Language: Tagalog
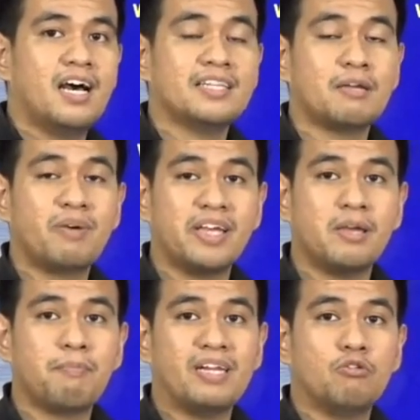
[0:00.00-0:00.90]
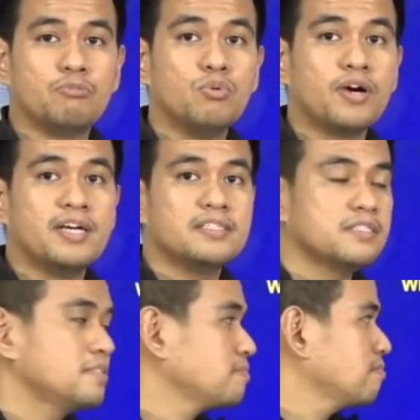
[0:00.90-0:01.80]
ang ating magiging panahon
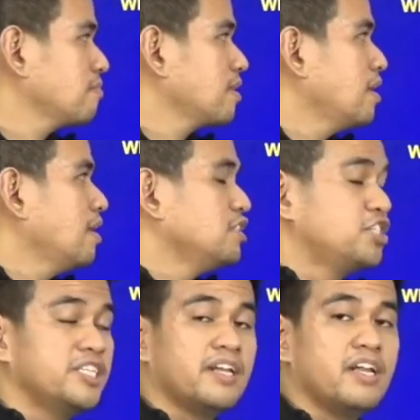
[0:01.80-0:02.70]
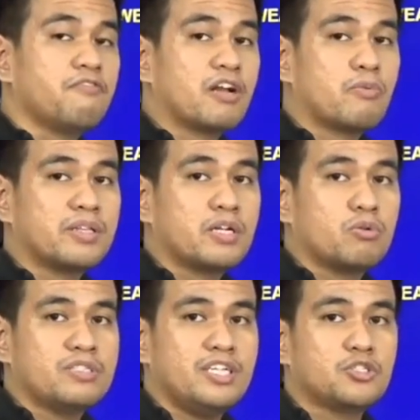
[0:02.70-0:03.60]
bukas, Generally fair weather
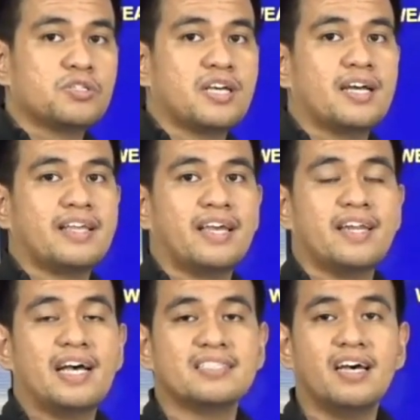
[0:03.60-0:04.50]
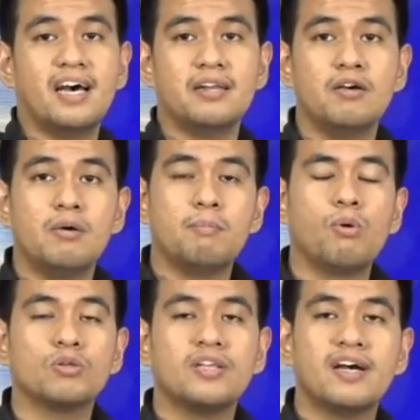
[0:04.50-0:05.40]
conditions ang ating inaasahan
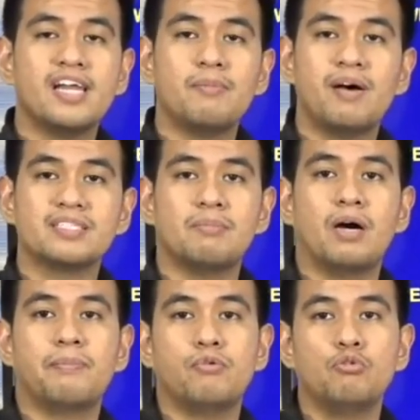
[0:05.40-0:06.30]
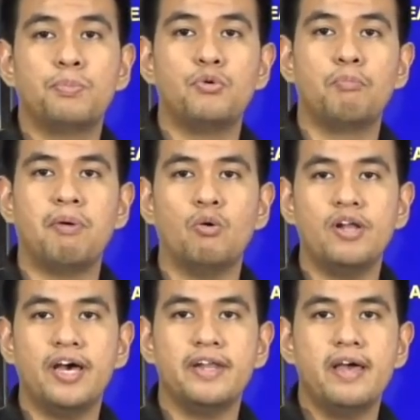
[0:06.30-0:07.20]
bukod na nga lamang sa mga pulupulong
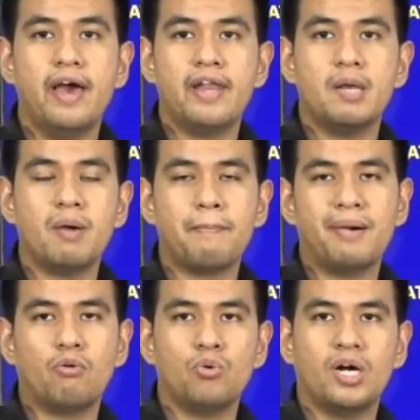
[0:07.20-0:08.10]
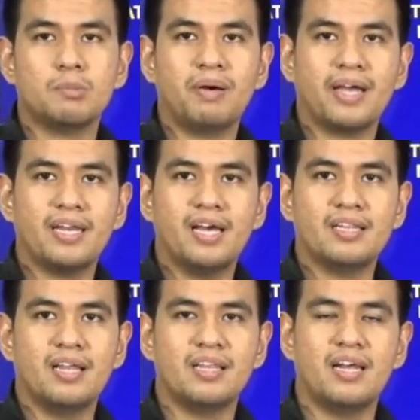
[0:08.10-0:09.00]
pag-ulan na may pagkulog at
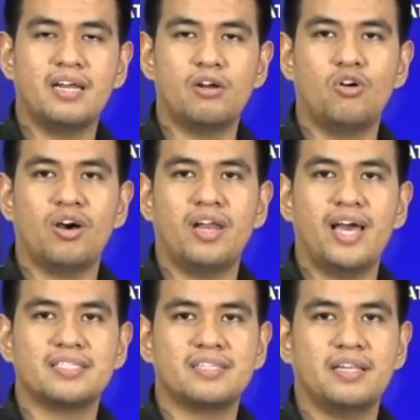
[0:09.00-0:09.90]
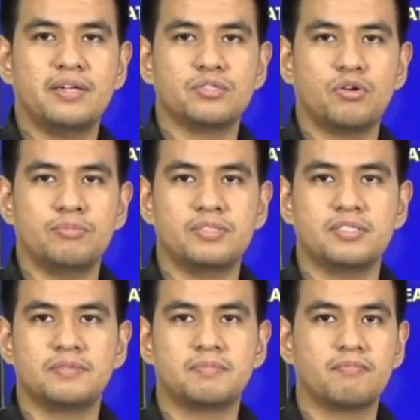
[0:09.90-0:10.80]
pagkilat na dala ng localized
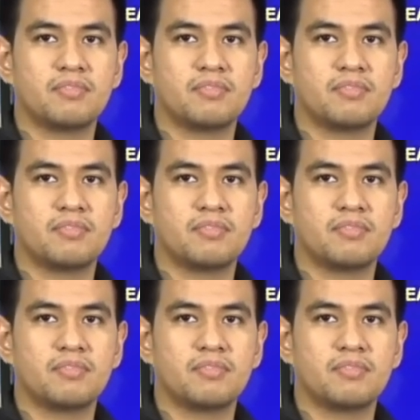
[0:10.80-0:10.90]
thunderstorms.